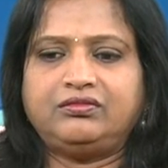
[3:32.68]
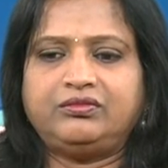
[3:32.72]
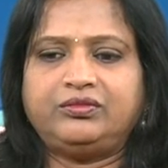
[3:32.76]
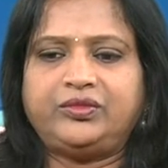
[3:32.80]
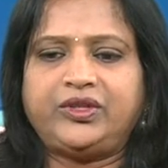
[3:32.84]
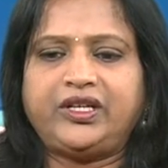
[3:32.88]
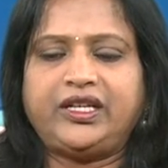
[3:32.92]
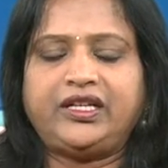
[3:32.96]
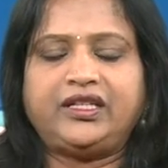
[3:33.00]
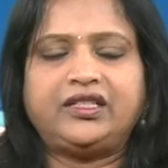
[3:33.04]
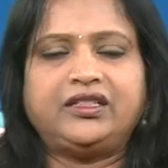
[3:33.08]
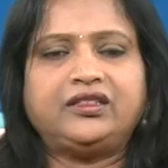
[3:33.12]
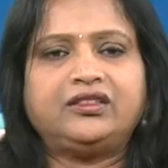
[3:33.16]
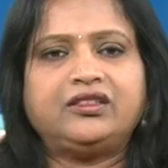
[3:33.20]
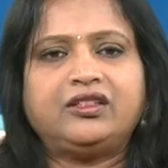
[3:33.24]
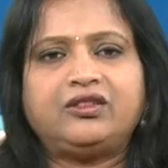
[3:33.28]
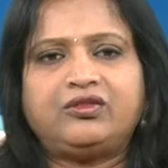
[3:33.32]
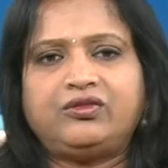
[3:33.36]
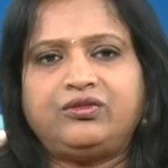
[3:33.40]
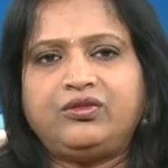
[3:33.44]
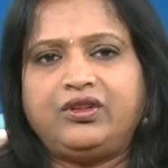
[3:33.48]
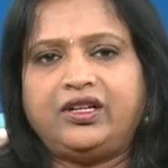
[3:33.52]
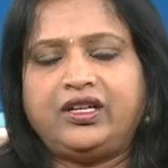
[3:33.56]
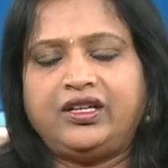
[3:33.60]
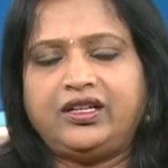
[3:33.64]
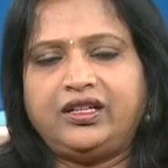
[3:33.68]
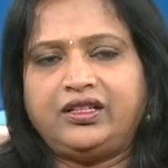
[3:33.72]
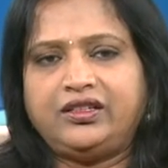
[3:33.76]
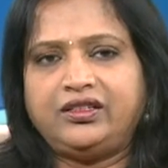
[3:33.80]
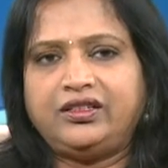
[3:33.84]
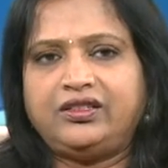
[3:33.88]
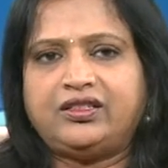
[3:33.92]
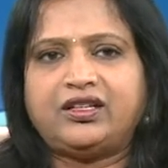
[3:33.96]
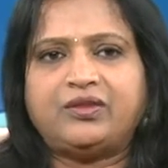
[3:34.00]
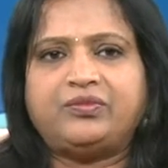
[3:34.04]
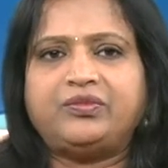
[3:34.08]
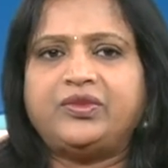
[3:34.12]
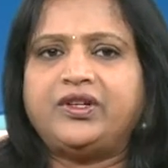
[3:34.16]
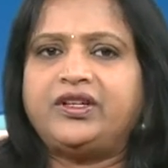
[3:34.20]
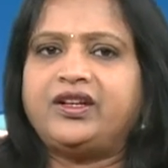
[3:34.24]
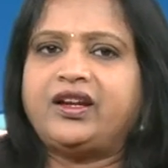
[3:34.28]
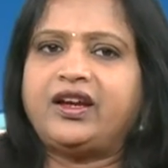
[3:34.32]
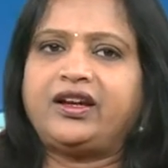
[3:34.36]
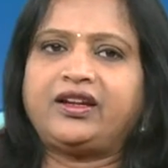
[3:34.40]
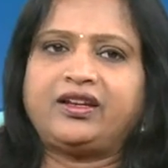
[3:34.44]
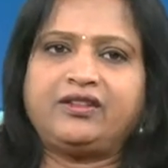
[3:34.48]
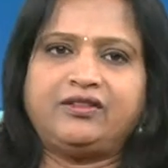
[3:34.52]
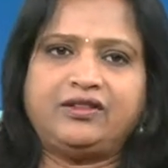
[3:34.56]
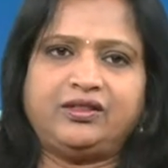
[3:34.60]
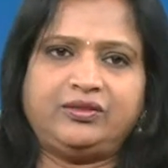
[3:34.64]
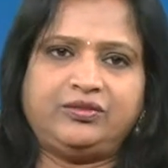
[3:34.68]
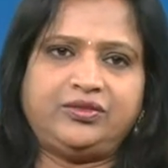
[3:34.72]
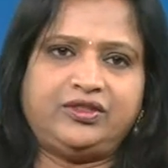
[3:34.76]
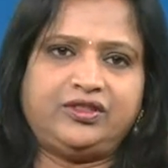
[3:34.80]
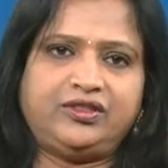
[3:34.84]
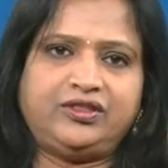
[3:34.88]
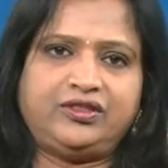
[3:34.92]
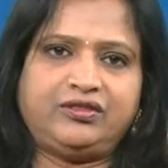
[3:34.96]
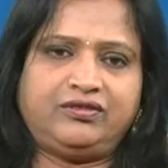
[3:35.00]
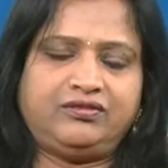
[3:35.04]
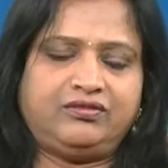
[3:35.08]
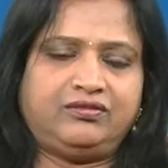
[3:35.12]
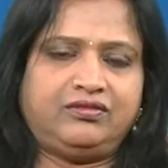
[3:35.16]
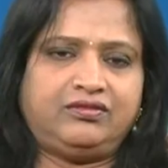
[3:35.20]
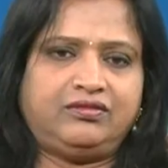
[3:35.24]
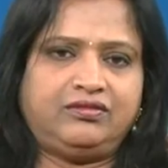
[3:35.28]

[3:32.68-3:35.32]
బ్రేకింగ్ ద రూల్ అనేది తప్పని నాకేం అనిపించదు